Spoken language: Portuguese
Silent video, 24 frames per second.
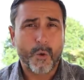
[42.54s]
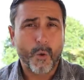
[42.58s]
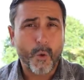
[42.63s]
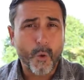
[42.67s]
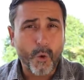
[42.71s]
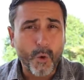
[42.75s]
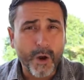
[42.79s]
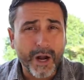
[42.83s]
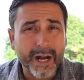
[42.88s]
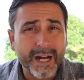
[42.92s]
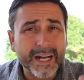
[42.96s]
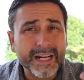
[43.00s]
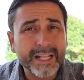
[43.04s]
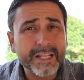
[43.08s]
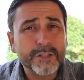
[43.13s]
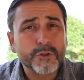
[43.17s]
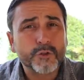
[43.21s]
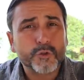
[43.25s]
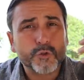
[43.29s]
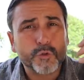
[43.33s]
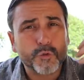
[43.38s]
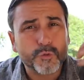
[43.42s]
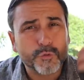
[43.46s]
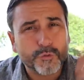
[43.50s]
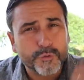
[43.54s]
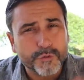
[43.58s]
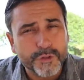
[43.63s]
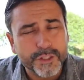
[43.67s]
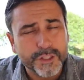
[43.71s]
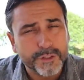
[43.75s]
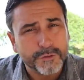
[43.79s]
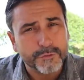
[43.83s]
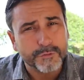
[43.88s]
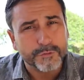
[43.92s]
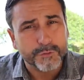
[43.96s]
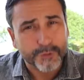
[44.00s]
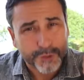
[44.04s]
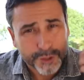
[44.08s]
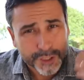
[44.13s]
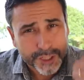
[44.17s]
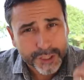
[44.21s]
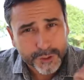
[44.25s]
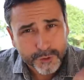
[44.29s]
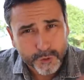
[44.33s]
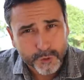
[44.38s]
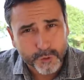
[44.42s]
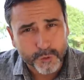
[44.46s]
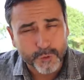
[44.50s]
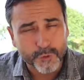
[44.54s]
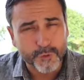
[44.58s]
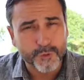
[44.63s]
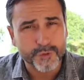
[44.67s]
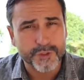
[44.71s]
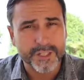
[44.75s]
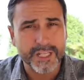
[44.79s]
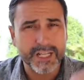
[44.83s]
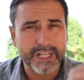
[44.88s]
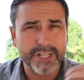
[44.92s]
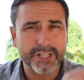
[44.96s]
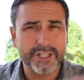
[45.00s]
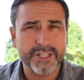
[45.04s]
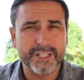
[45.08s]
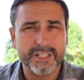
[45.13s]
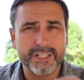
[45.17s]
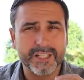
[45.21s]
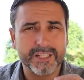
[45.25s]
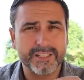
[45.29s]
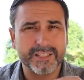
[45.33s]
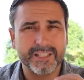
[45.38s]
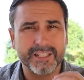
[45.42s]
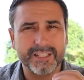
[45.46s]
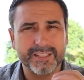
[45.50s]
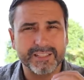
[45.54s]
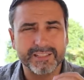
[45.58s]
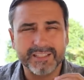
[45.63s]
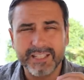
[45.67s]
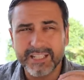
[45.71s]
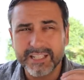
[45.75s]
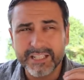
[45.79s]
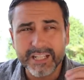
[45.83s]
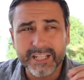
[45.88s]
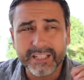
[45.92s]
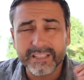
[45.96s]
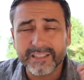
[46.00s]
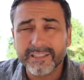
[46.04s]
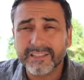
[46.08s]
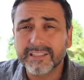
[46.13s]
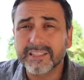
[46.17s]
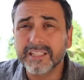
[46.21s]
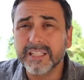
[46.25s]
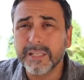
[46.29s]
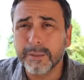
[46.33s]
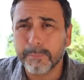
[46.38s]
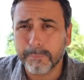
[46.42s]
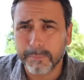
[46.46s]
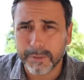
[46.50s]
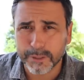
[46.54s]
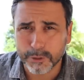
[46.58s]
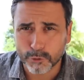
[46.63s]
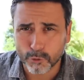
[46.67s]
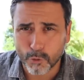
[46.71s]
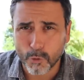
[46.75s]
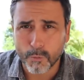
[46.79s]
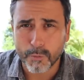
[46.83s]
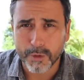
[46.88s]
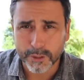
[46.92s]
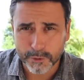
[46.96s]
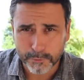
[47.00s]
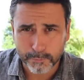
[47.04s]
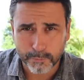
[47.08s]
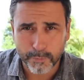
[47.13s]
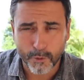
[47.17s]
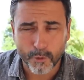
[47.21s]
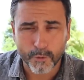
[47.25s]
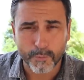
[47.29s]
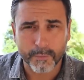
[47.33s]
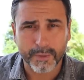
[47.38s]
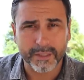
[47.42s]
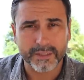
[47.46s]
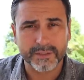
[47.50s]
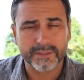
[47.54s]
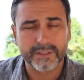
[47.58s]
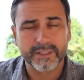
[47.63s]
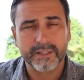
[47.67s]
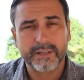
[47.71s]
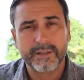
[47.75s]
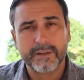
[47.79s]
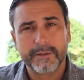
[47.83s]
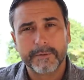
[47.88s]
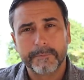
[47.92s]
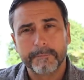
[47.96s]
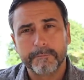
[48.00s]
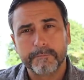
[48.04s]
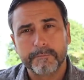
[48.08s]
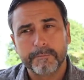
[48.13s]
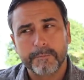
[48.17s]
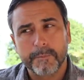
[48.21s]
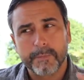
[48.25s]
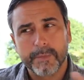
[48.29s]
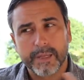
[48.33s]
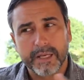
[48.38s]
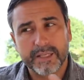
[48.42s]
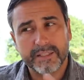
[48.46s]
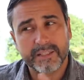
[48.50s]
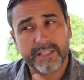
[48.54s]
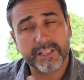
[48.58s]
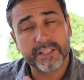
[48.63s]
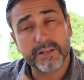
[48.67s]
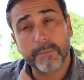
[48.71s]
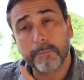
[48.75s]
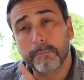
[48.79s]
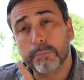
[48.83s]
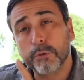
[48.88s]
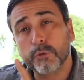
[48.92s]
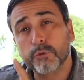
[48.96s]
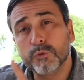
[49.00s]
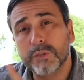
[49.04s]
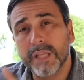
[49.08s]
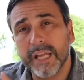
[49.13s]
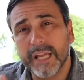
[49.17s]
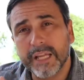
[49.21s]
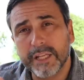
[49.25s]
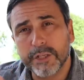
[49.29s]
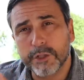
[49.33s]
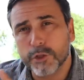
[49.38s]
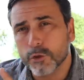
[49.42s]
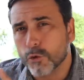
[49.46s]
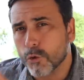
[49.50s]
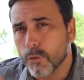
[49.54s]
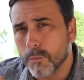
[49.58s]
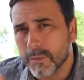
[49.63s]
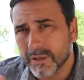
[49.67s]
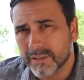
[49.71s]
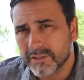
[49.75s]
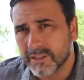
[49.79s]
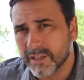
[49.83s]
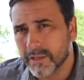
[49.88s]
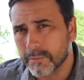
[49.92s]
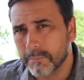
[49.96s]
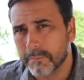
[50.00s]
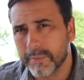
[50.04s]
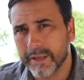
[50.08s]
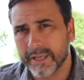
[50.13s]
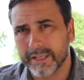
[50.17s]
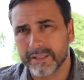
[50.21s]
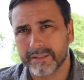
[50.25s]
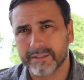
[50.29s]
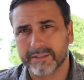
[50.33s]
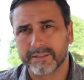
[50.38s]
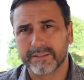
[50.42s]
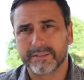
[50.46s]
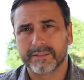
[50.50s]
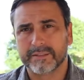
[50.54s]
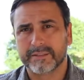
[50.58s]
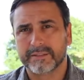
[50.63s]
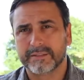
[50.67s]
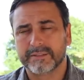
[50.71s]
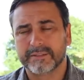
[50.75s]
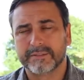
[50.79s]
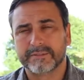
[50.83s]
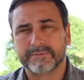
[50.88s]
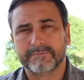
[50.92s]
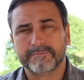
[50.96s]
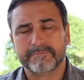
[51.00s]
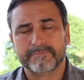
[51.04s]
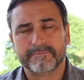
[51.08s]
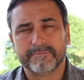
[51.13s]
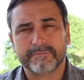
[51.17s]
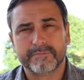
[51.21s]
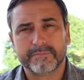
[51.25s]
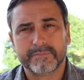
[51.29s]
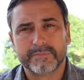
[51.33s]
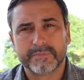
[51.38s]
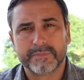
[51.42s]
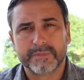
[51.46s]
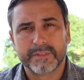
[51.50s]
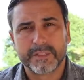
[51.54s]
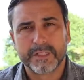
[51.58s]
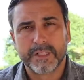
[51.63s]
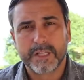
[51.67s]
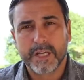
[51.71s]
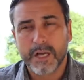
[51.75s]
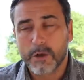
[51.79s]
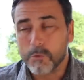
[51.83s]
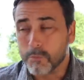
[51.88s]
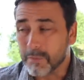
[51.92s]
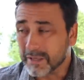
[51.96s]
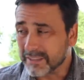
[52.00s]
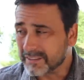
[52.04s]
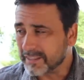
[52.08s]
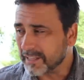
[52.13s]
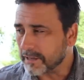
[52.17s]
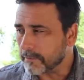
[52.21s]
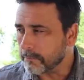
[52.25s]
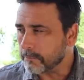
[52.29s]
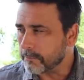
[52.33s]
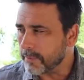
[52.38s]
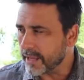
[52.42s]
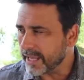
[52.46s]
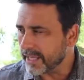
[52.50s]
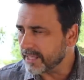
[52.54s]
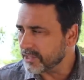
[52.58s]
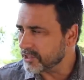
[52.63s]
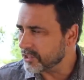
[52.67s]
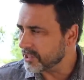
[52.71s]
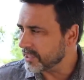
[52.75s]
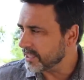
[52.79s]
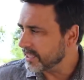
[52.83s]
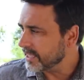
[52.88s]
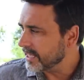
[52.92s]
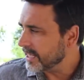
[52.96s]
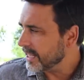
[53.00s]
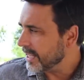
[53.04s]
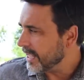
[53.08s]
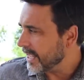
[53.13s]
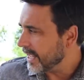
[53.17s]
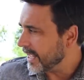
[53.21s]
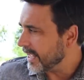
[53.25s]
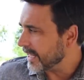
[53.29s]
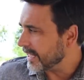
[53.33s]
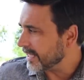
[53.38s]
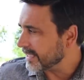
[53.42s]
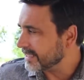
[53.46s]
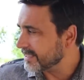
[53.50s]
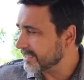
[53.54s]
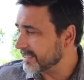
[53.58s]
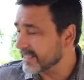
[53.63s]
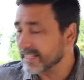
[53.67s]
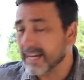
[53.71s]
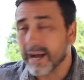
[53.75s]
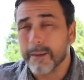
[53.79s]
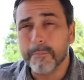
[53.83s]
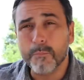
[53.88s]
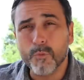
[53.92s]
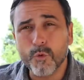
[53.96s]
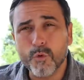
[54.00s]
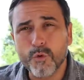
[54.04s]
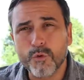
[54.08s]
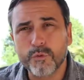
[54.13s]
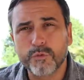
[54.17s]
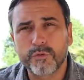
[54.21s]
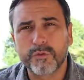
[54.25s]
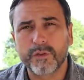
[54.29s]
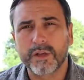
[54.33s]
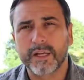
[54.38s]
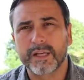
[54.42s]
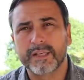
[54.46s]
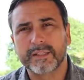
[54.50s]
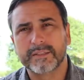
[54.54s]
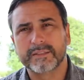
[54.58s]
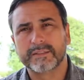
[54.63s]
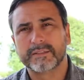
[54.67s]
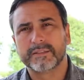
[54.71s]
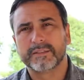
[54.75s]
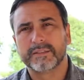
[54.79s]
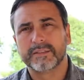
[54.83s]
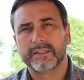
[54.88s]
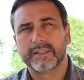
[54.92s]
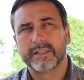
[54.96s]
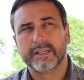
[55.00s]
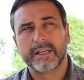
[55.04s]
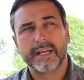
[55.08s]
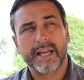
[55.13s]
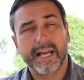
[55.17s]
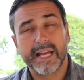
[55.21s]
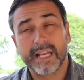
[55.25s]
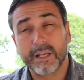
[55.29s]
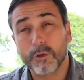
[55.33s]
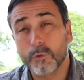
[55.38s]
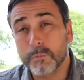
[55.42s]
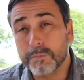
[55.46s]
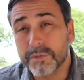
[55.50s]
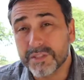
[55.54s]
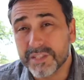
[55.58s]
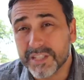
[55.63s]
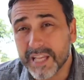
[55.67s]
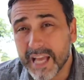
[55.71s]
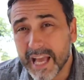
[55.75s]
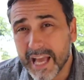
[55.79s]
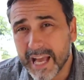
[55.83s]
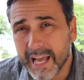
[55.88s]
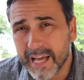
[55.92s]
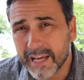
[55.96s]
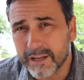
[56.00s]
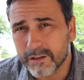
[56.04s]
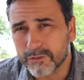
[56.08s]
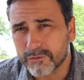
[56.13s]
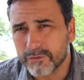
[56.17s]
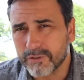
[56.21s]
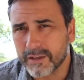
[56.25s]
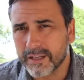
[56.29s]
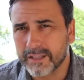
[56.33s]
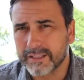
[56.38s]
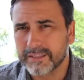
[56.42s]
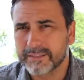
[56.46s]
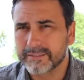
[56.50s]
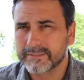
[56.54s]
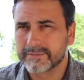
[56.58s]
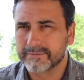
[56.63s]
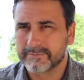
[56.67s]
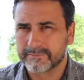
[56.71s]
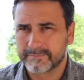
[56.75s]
O Cristo vivo, Jesus, ele disse assim: seja simples como as pombas e seja prudente como as serpentes. Uma serpente, ela se camufla, ela observa,